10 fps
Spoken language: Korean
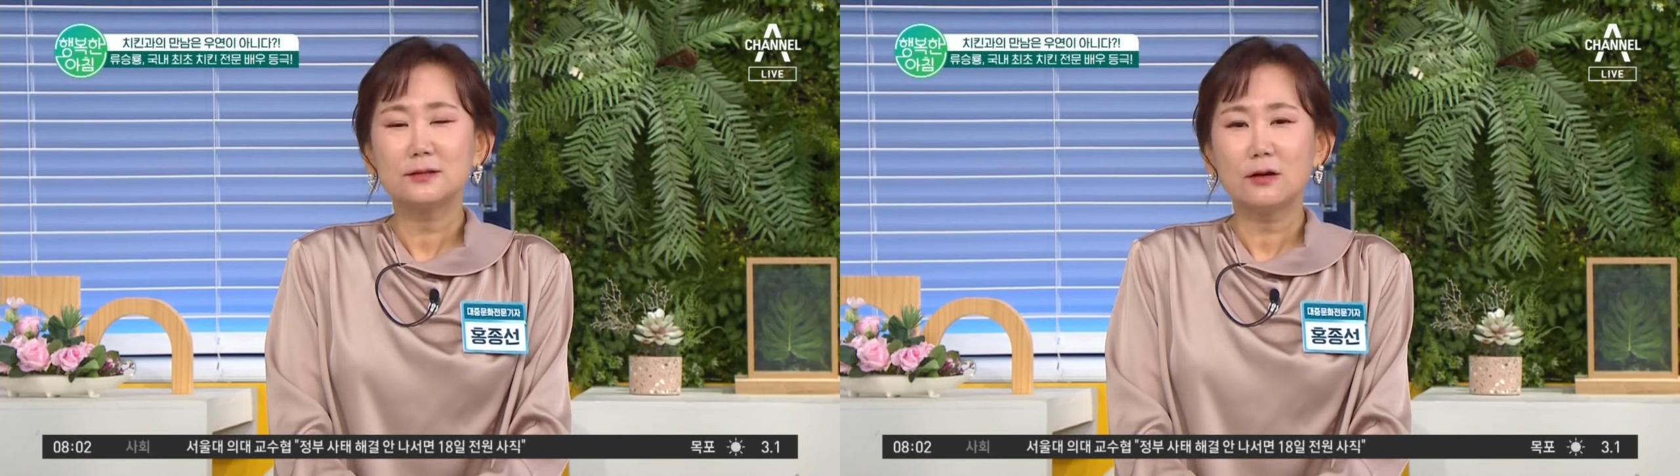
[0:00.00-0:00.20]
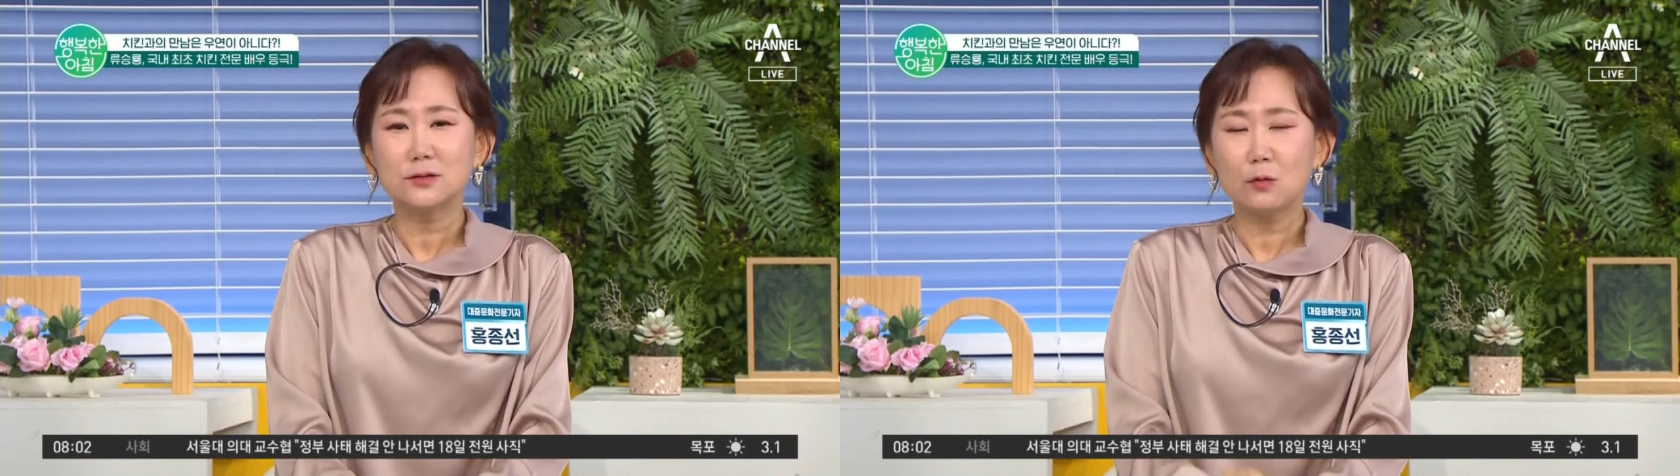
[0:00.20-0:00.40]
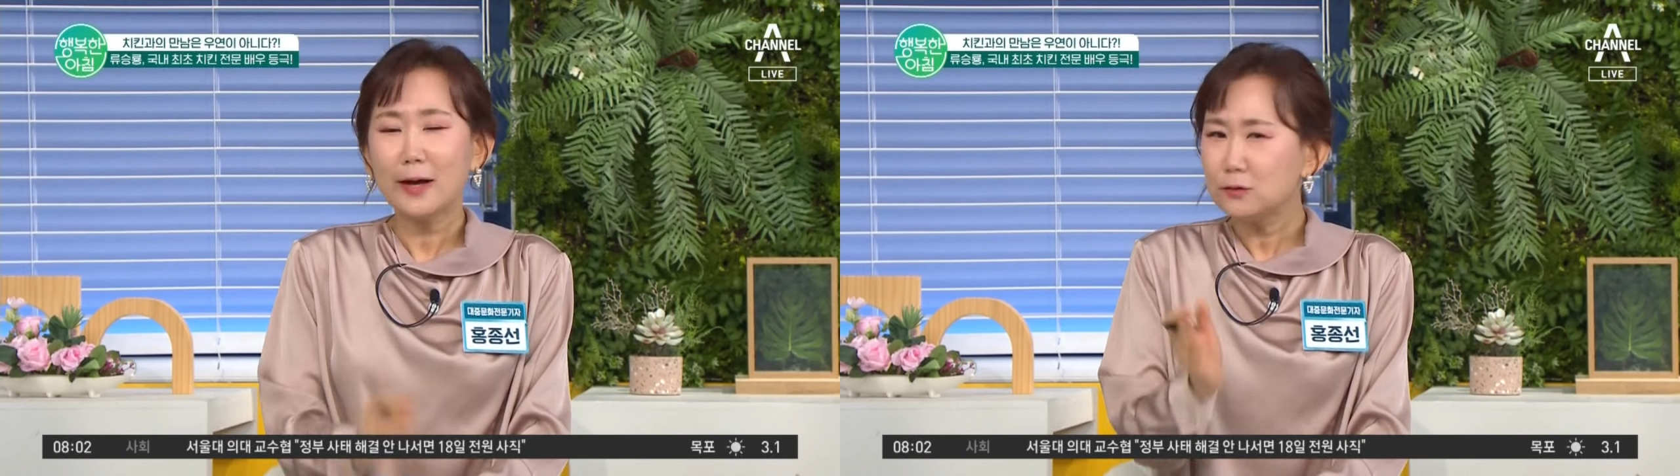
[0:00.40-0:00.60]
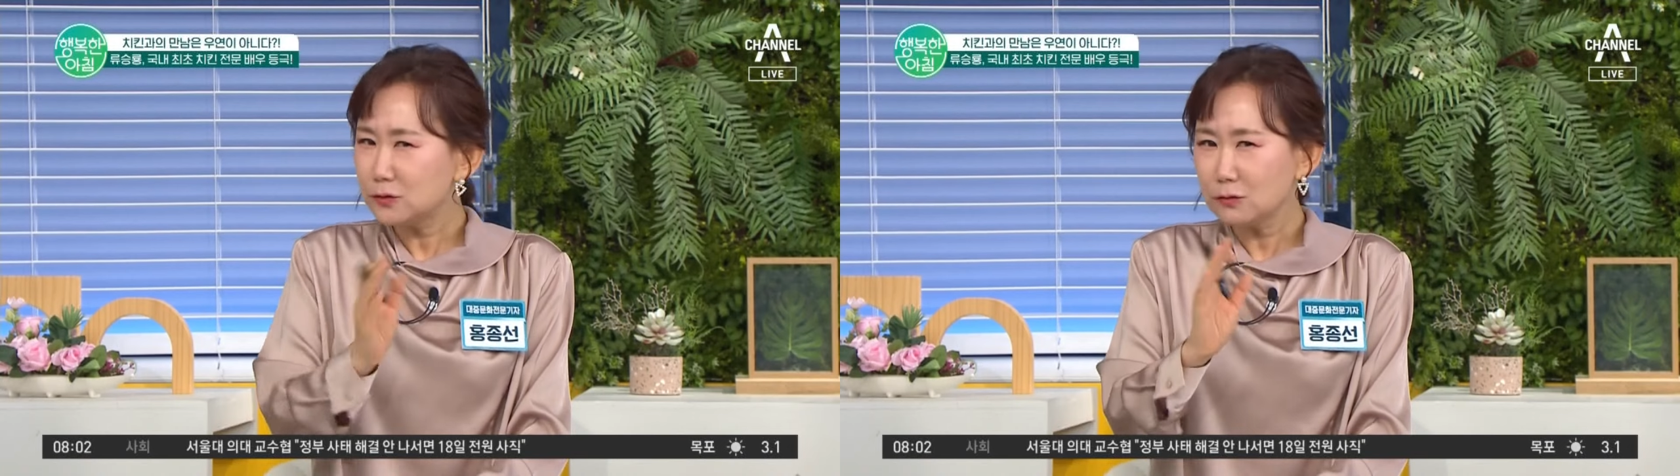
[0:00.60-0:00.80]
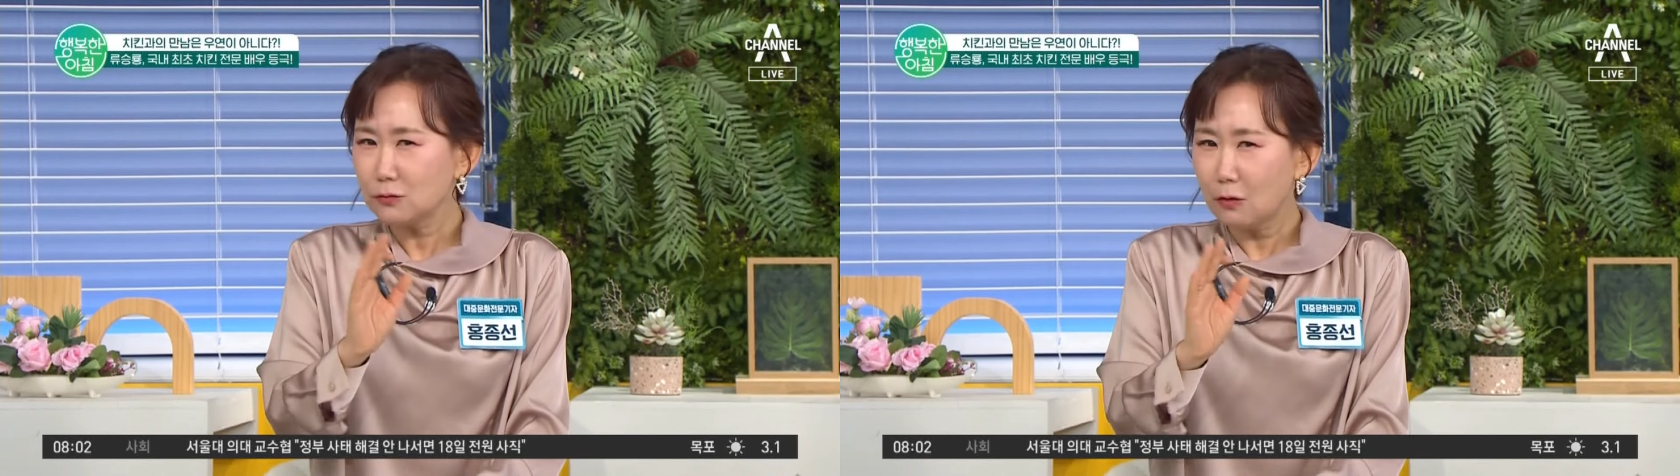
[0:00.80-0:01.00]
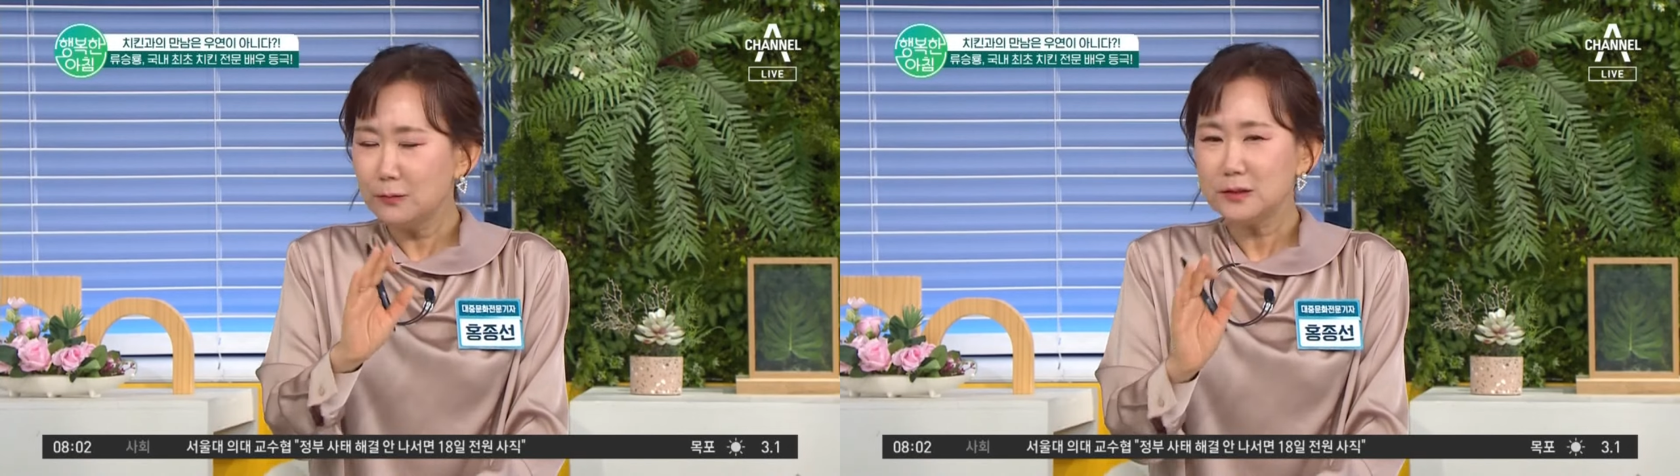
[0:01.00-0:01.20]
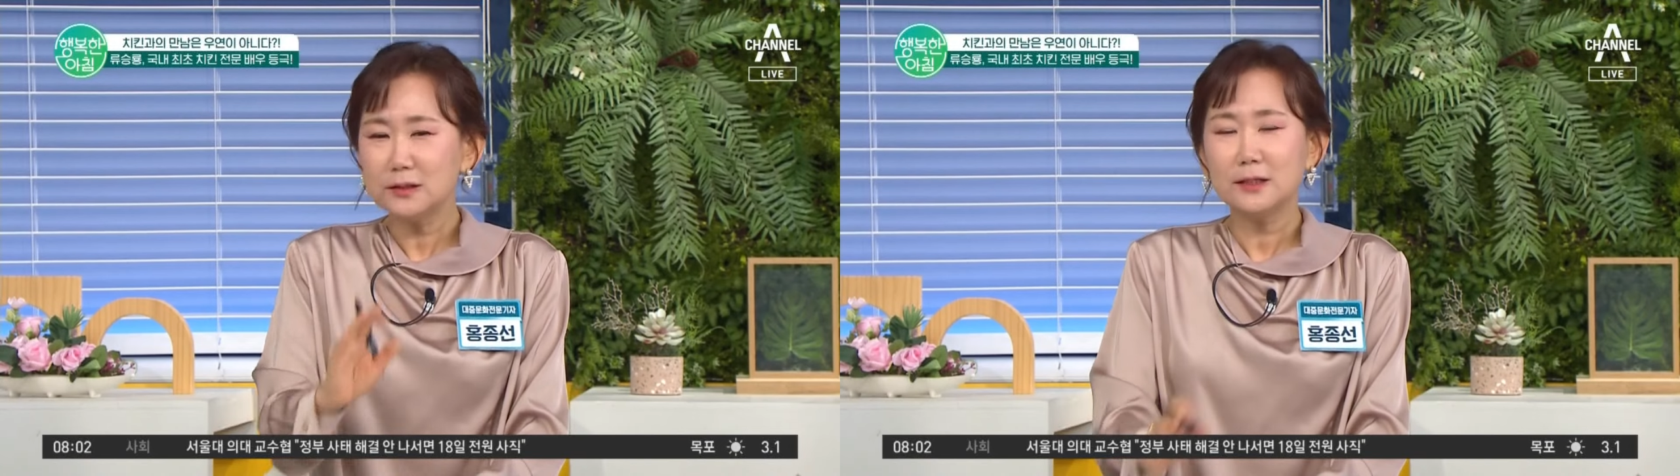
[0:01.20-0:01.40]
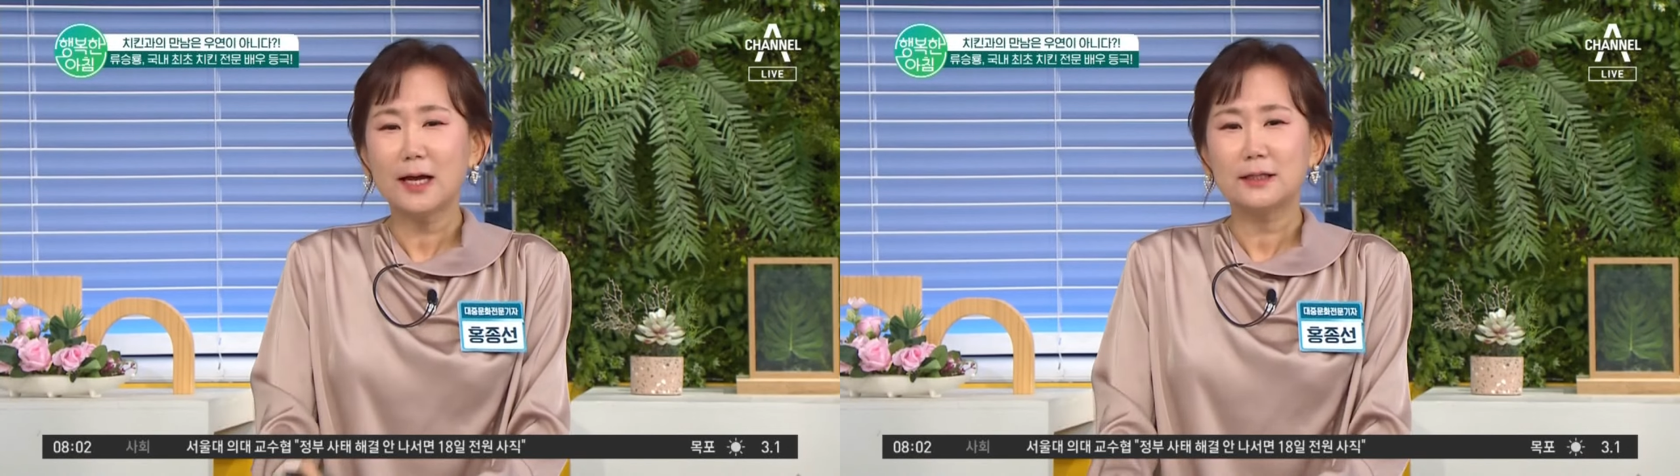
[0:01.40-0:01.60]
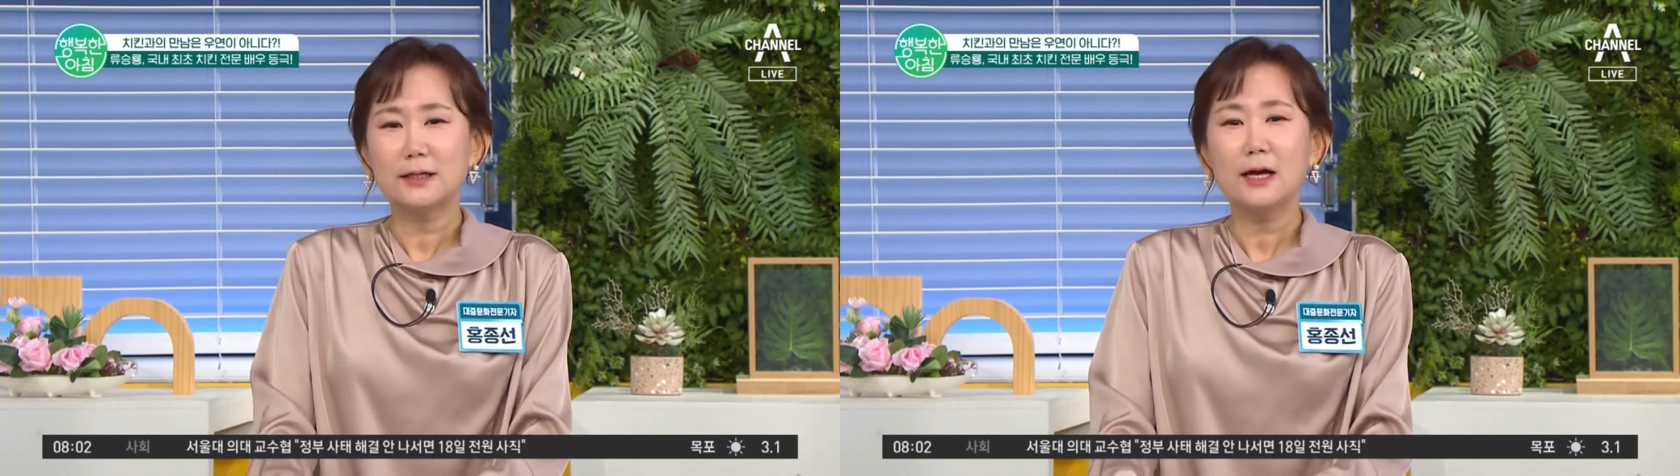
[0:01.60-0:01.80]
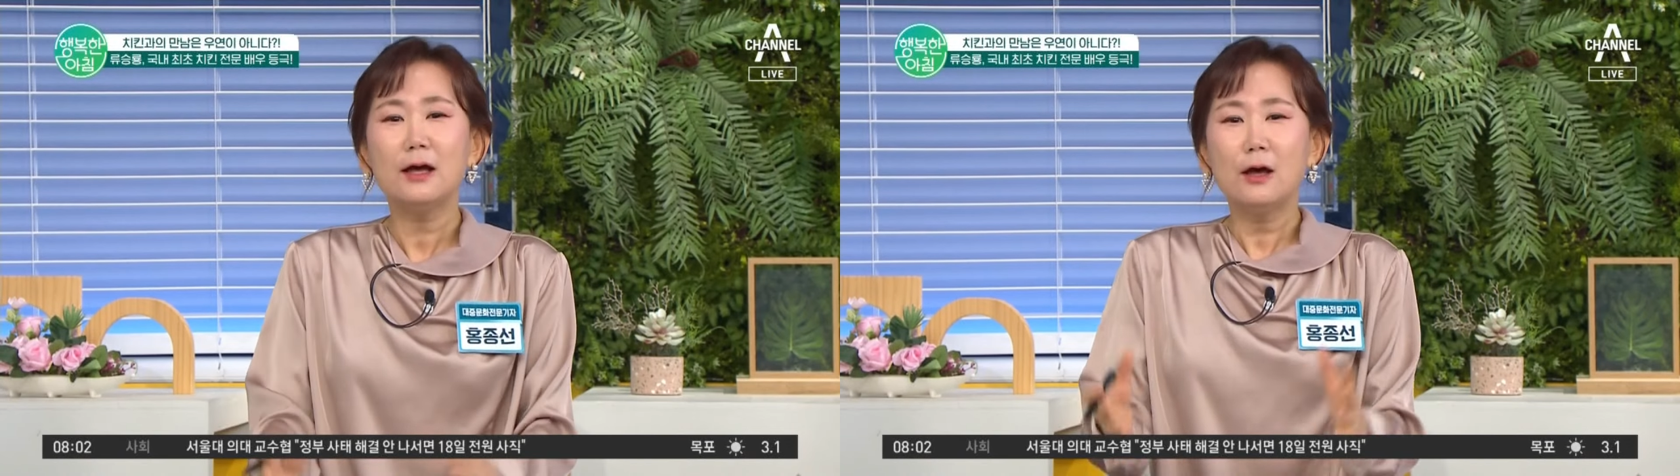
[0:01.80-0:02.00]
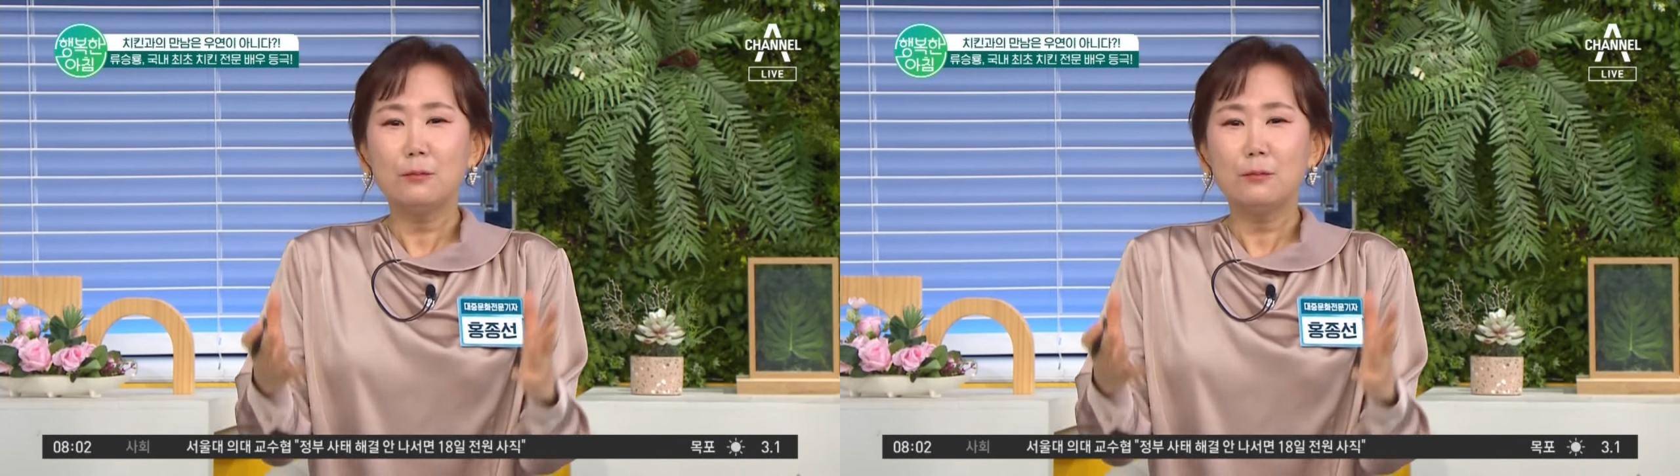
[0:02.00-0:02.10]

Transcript: 들어서 확률적으로 없는 일이 아니라